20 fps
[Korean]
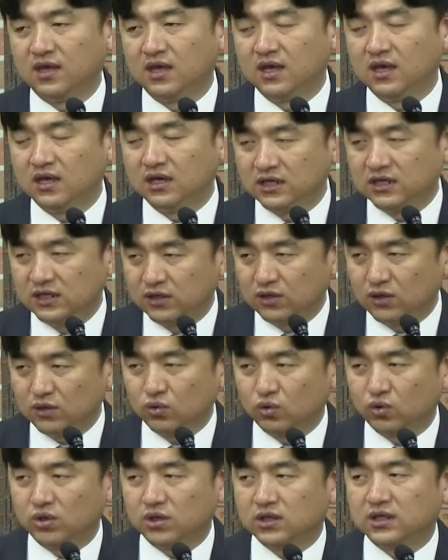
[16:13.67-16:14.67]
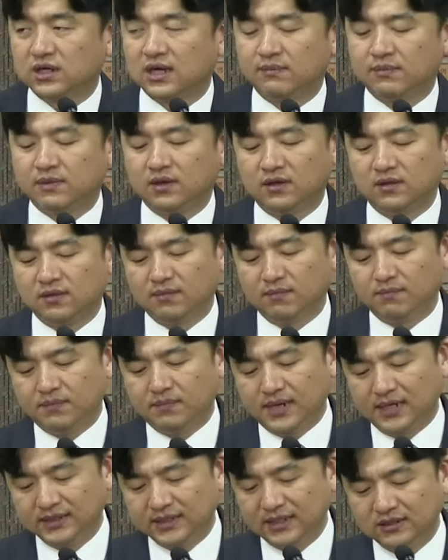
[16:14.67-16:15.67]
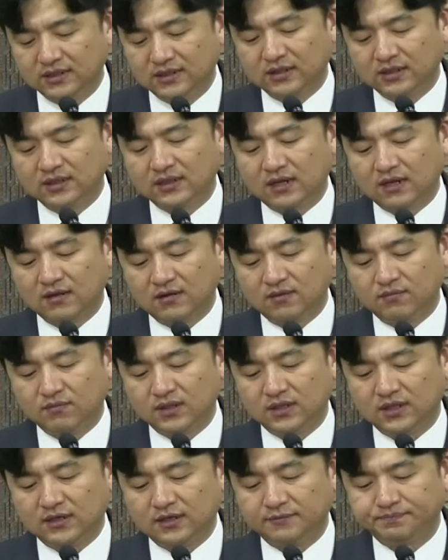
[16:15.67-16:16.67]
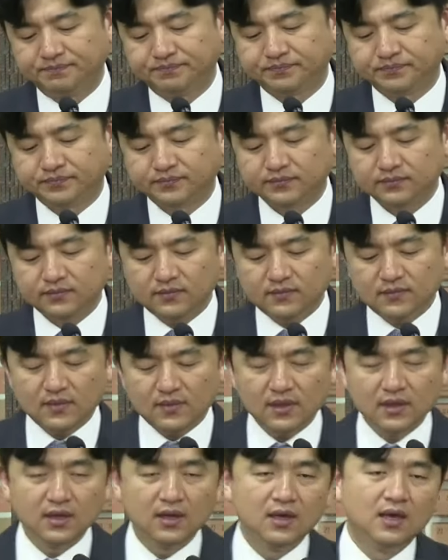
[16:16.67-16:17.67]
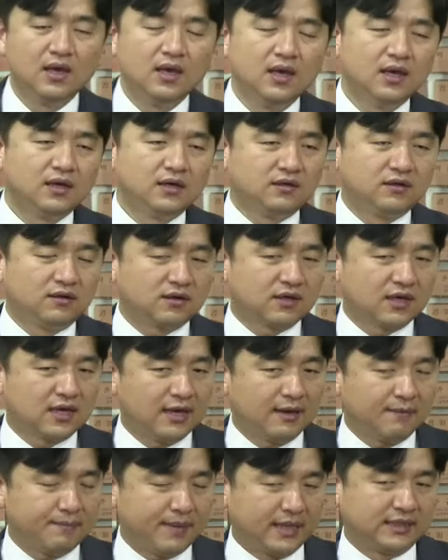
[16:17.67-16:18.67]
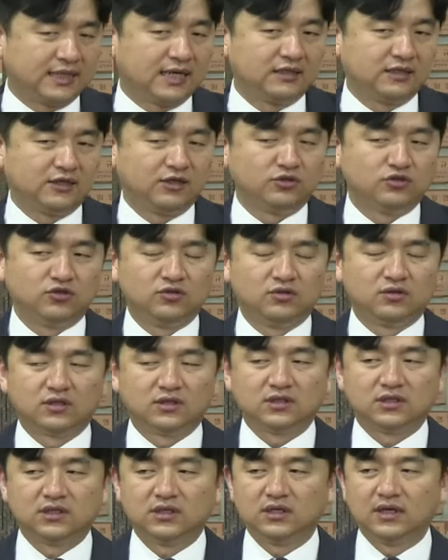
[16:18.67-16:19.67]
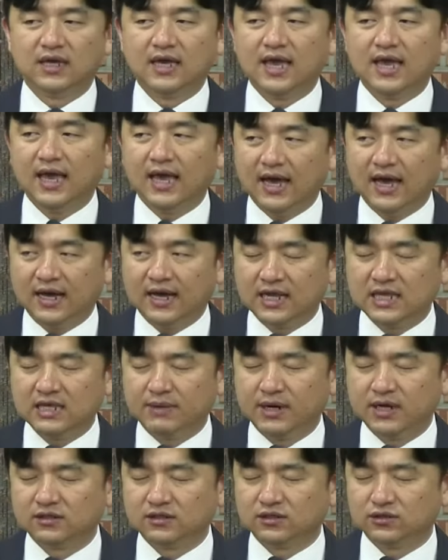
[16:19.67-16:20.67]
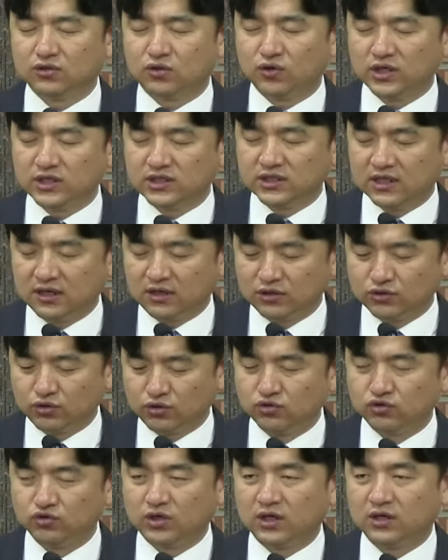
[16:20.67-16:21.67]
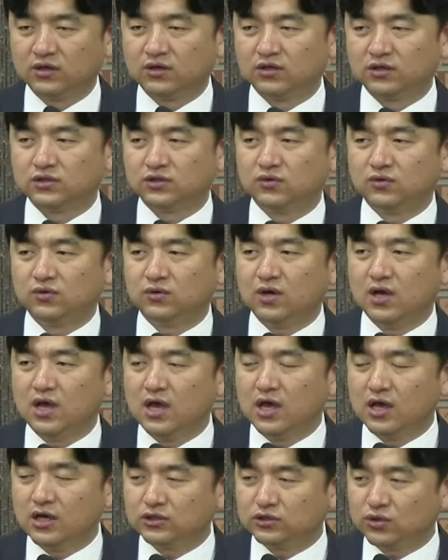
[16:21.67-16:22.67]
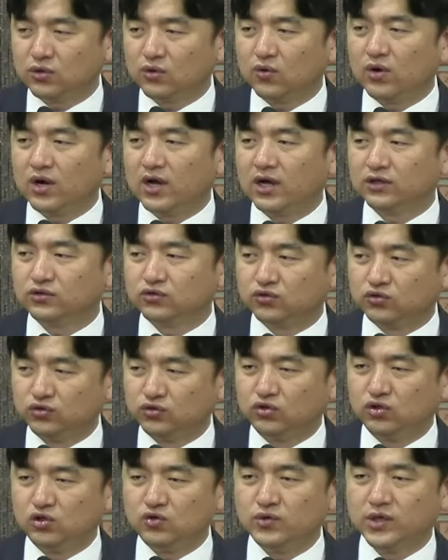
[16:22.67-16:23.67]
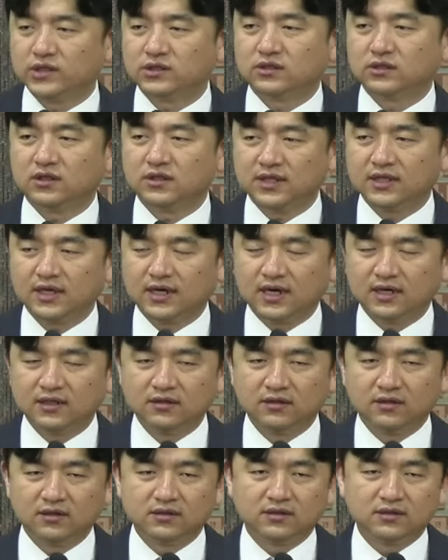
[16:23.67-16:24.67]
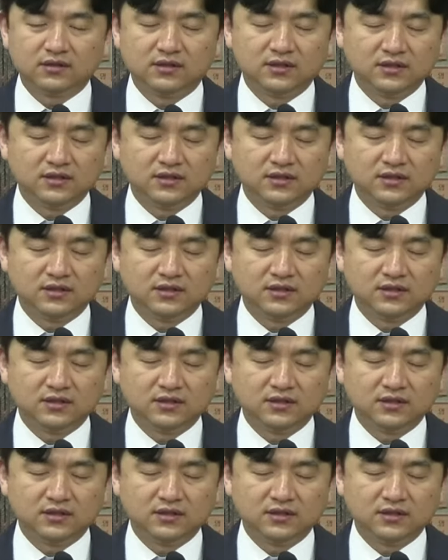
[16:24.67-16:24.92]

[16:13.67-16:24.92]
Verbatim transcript: 그런 노력이라면 받아들여야 된다는 겁니다. 그렇게 받아들여주는 것이 하나님 안에서 서로의 신앙을 존중하는 것이고 서로가 주를 위해서 선택하는 것들을